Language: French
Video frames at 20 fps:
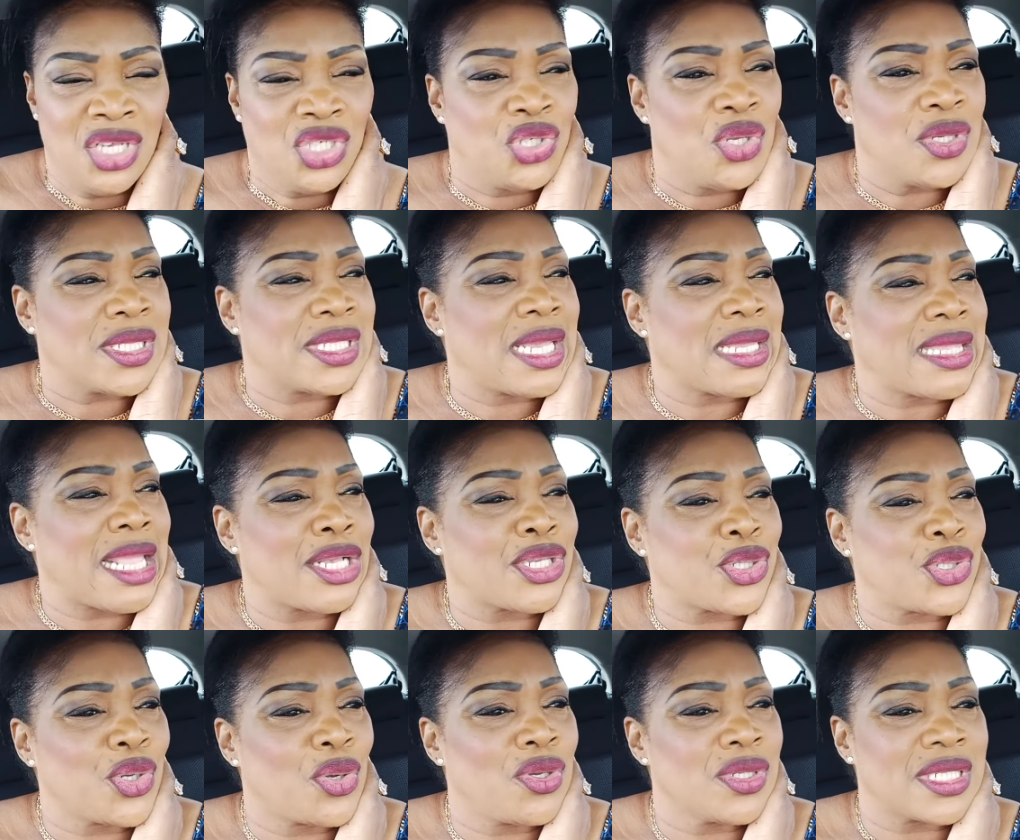J'ai cette
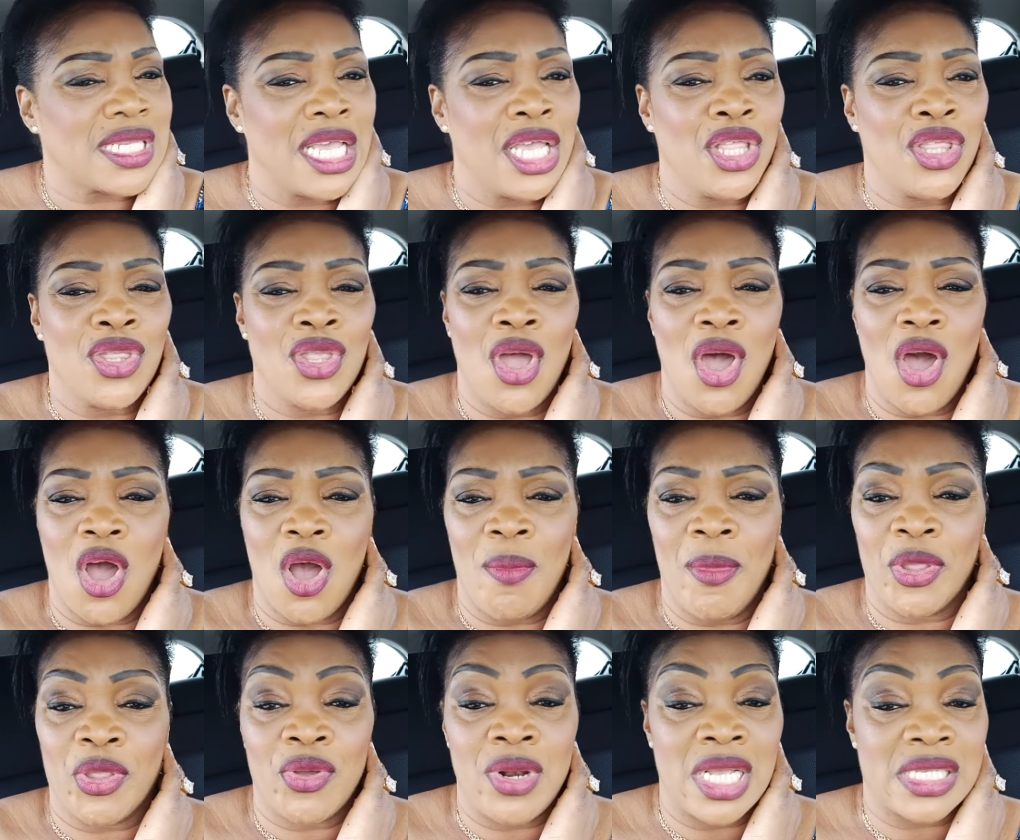assurance
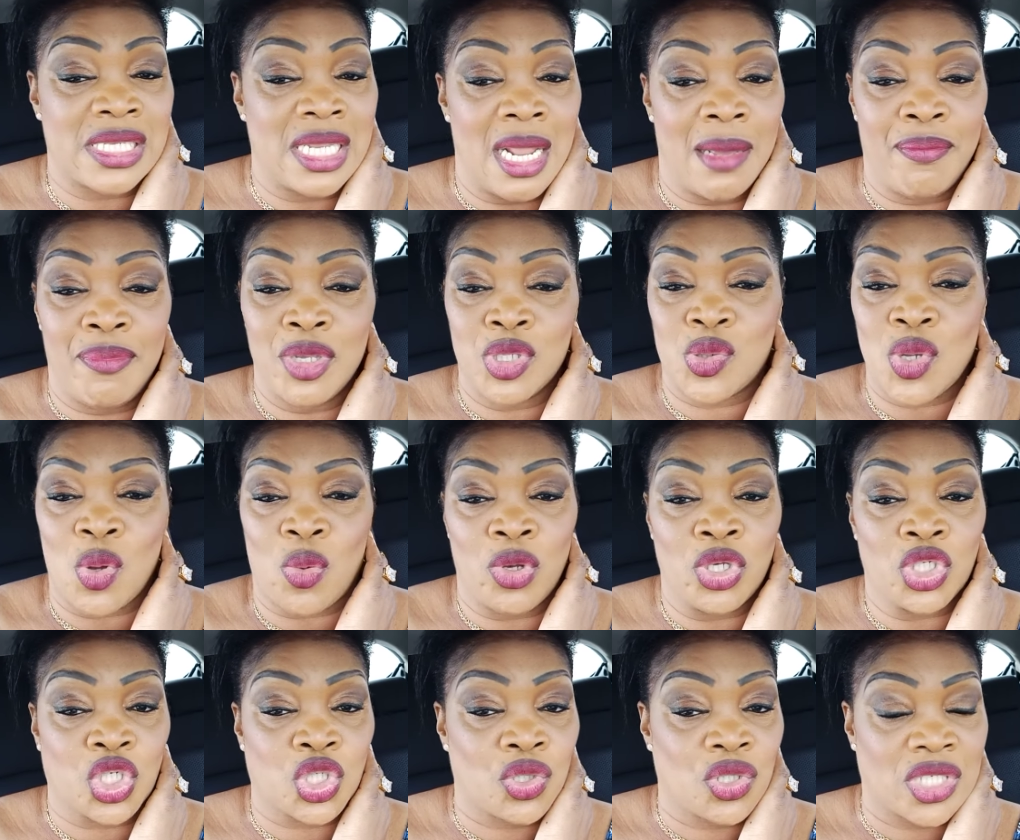énorme dont nous besoin
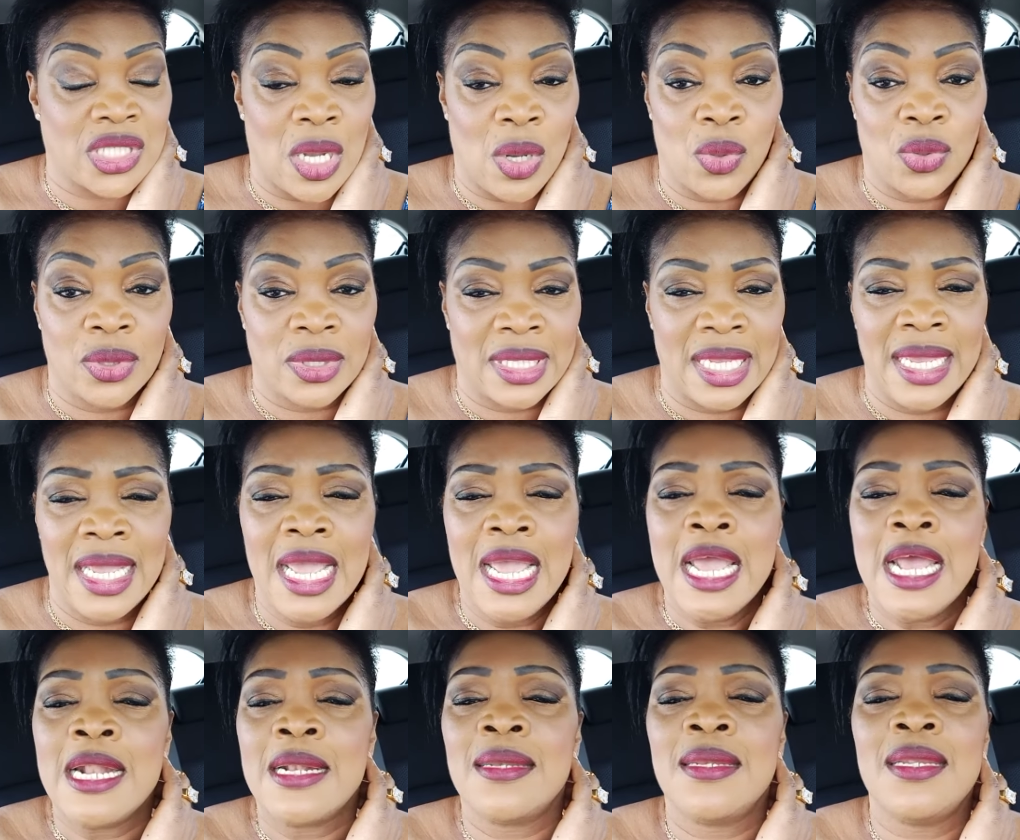échange en côté
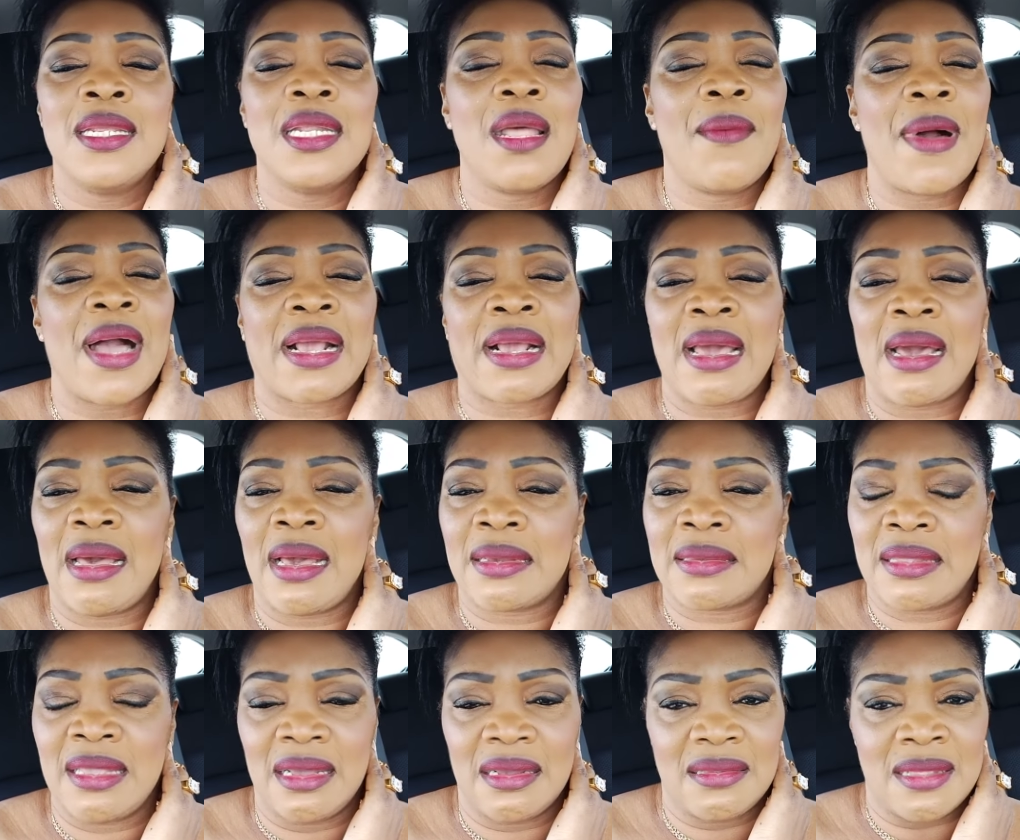eh. ni
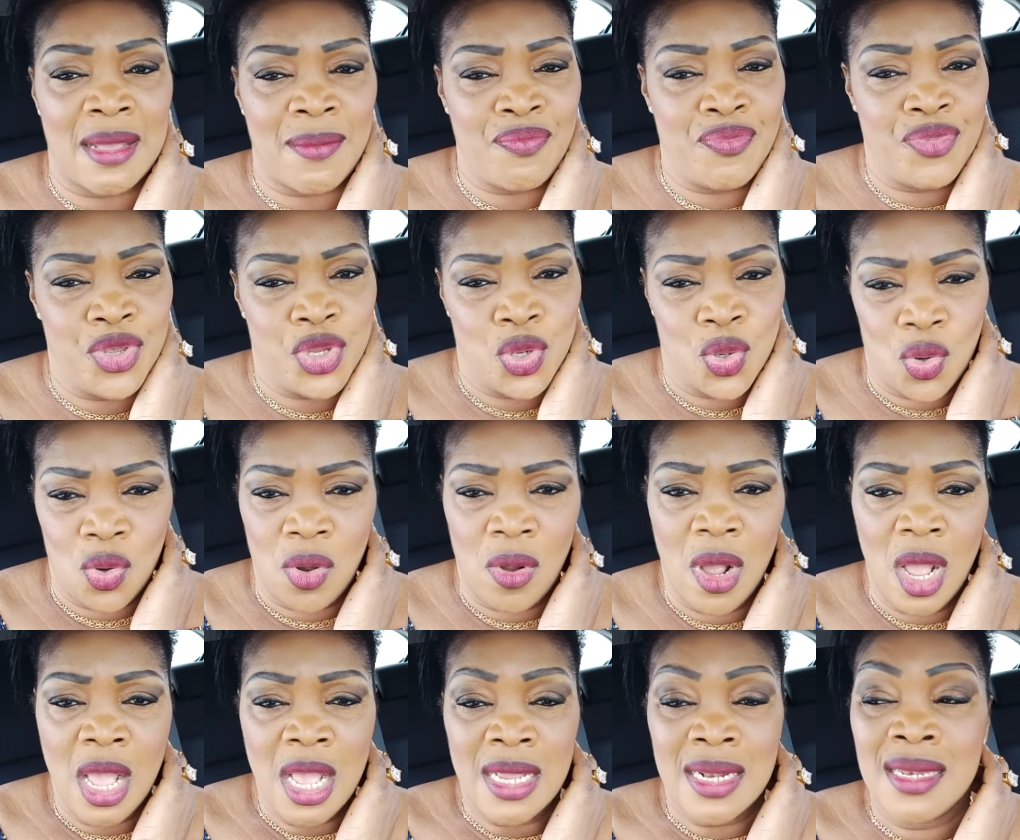bino
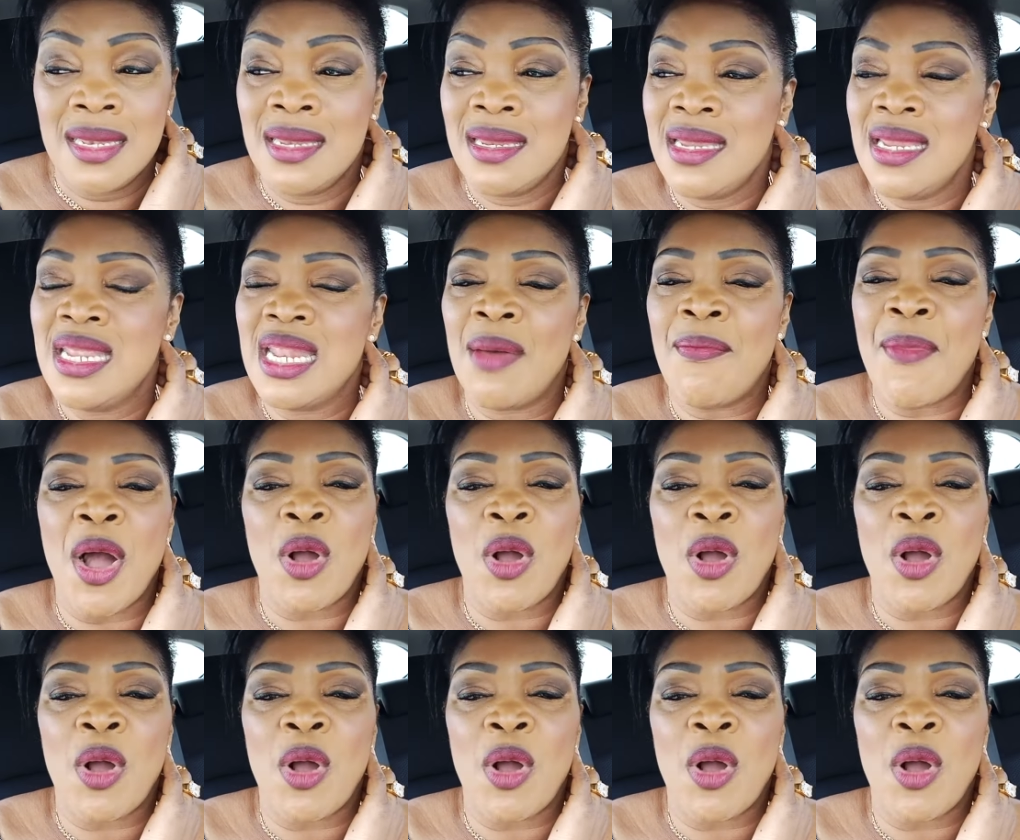ni na